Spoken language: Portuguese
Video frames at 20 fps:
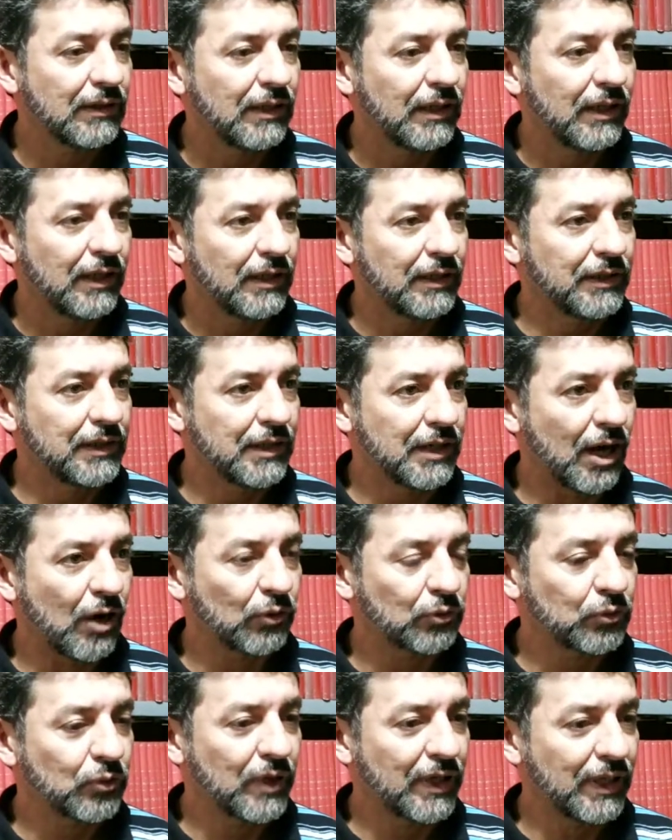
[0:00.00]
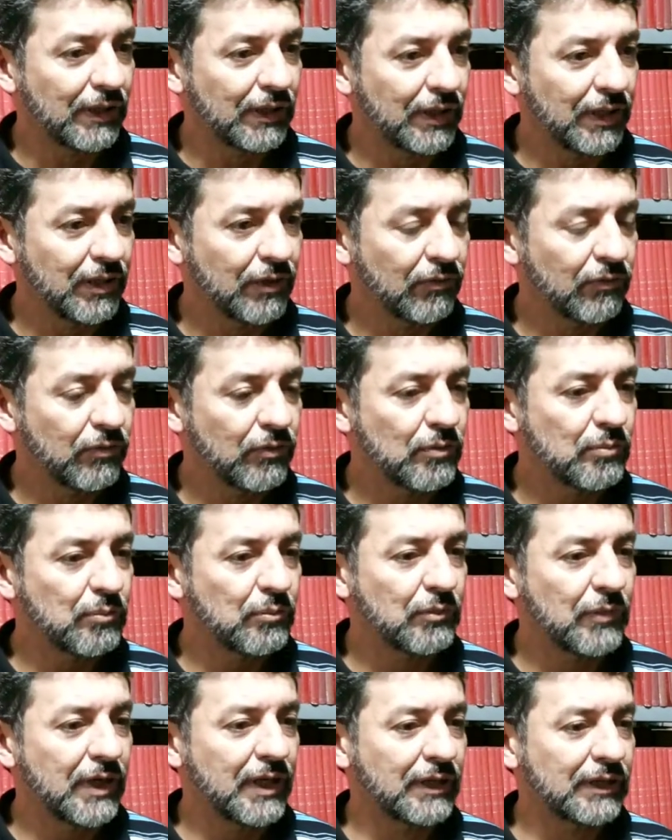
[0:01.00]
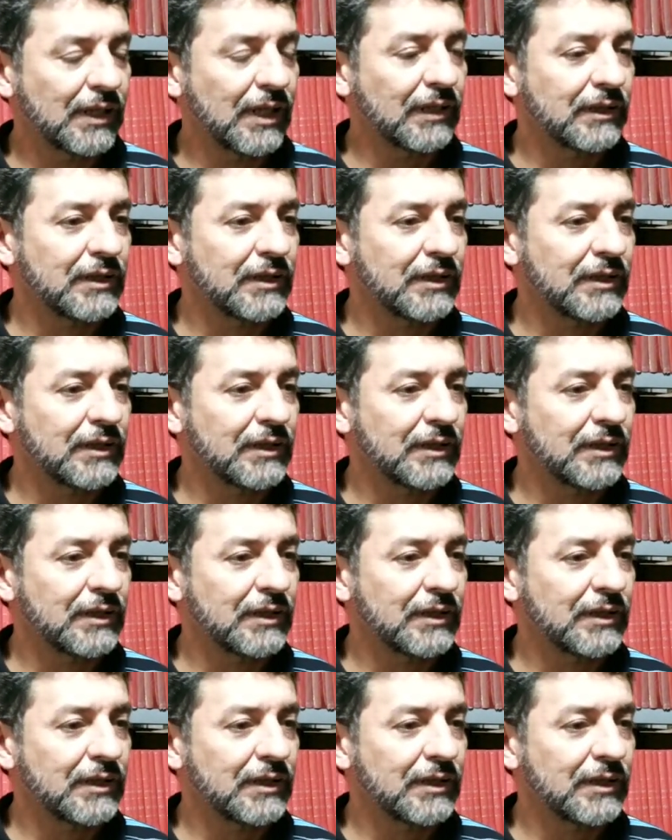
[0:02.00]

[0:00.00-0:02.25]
em alto relevo, retratando